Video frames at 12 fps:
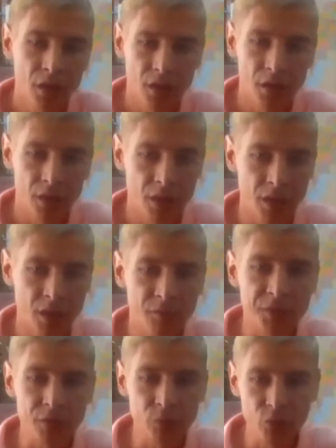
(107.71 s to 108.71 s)
э,
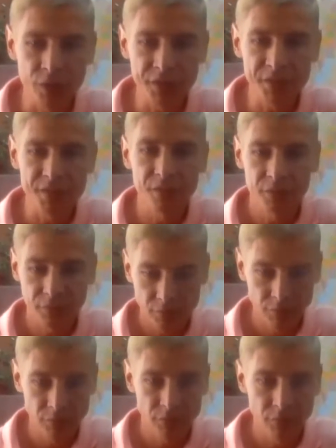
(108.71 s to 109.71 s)
вернулись
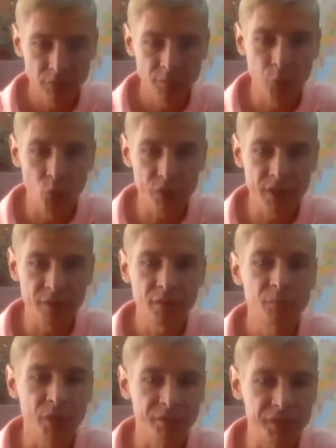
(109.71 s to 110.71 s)
после
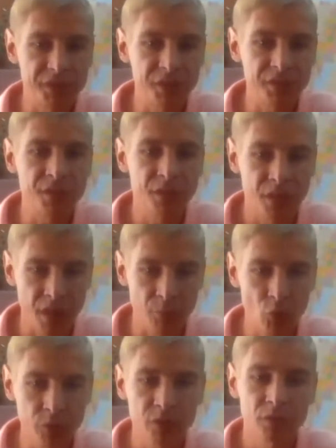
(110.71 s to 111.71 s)
проведения
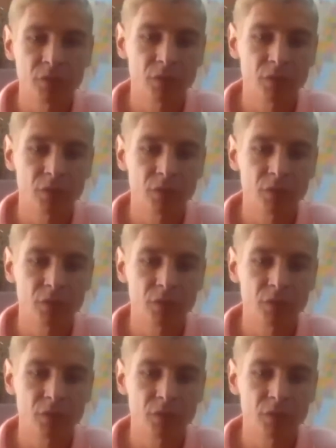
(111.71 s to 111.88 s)
работ